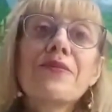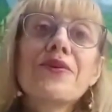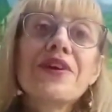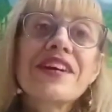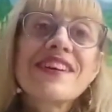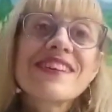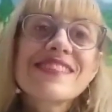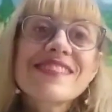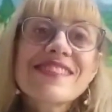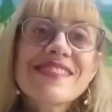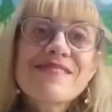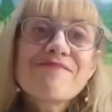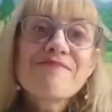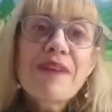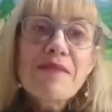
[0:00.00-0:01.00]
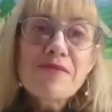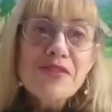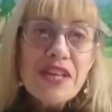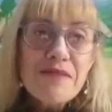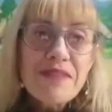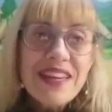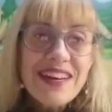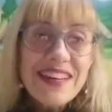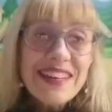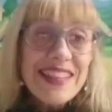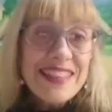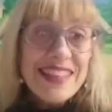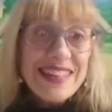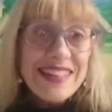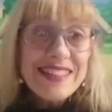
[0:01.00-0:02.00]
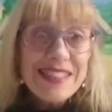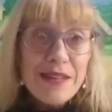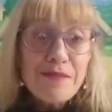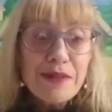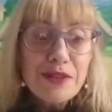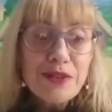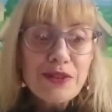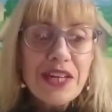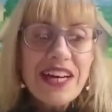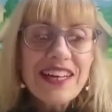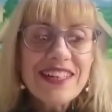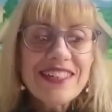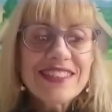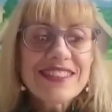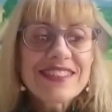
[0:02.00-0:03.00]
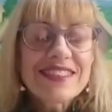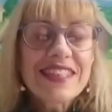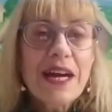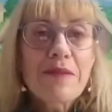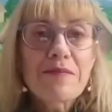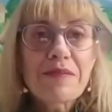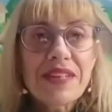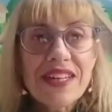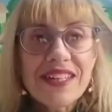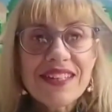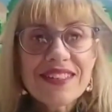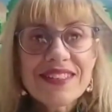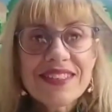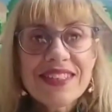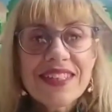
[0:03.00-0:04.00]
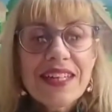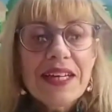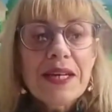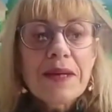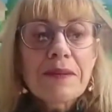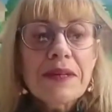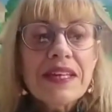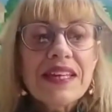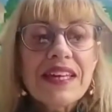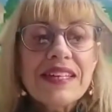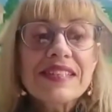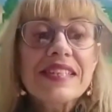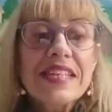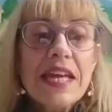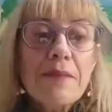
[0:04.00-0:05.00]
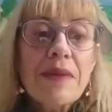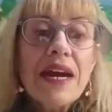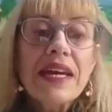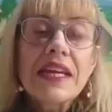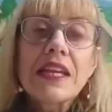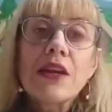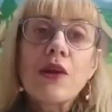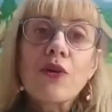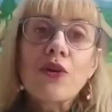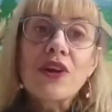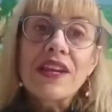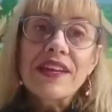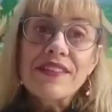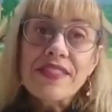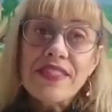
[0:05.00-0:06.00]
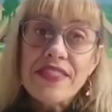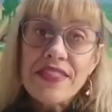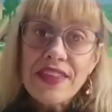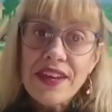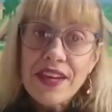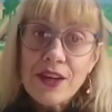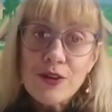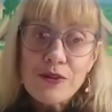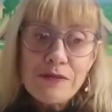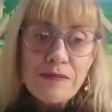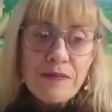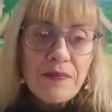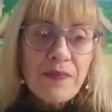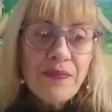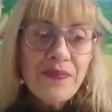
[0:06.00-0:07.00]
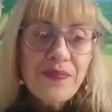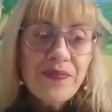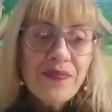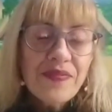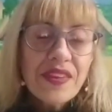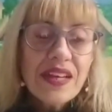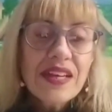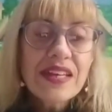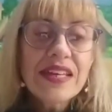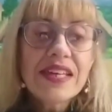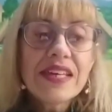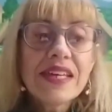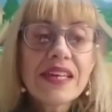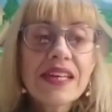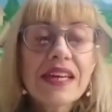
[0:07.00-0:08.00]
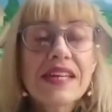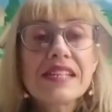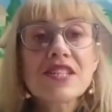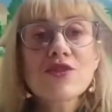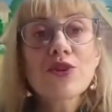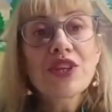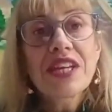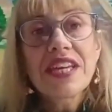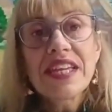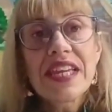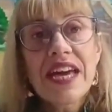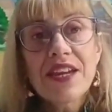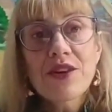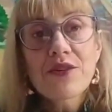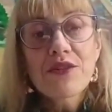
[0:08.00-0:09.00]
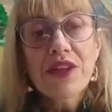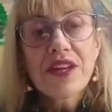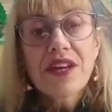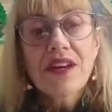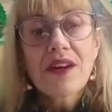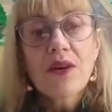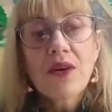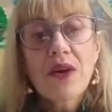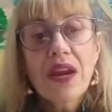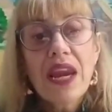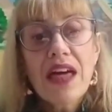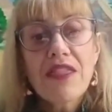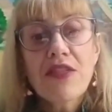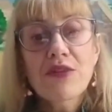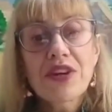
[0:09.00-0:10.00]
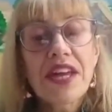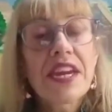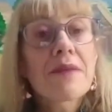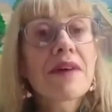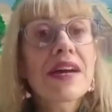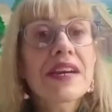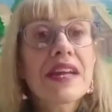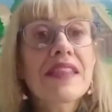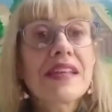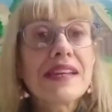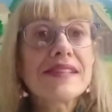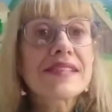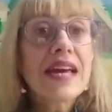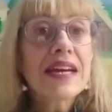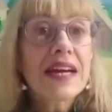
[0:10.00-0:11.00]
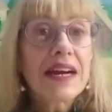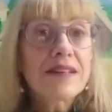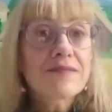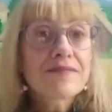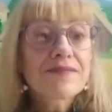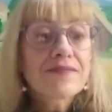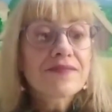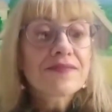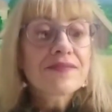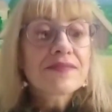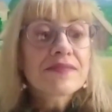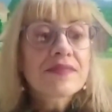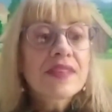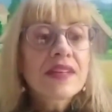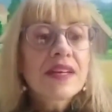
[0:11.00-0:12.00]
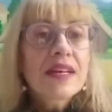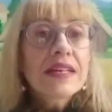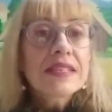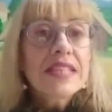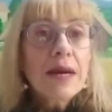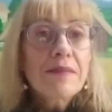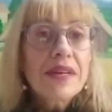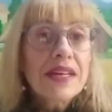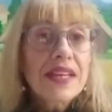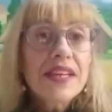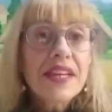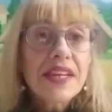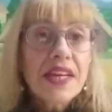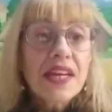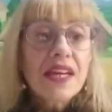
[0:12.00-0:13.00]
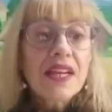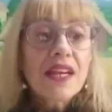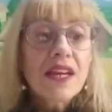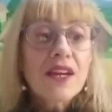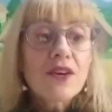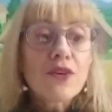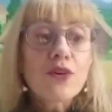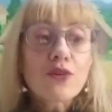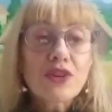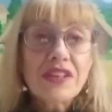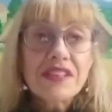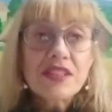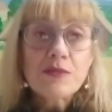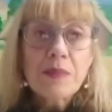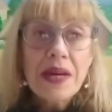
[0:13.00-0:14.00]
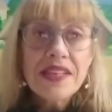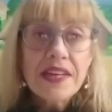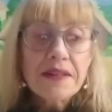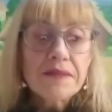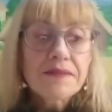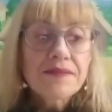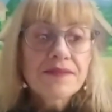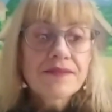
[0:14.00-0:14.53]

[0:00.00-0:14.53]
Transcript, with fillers: Pues vamos a hablar de este personaje también, que se llama el Olencero y que es originario de la zona navarra del Saca, también en el norte de España.